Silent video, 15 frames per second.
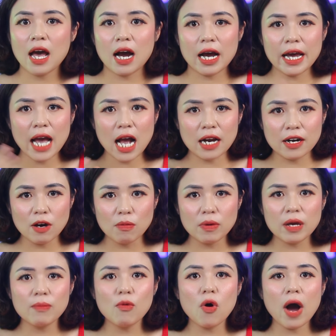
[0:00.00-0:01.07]
khách hàng đồng
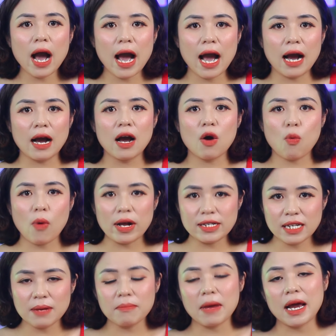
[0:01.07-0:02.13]
ý mua hàng, quá
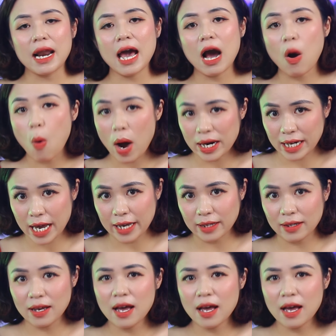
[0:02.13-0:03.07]
trình bán hàng hoàn thành;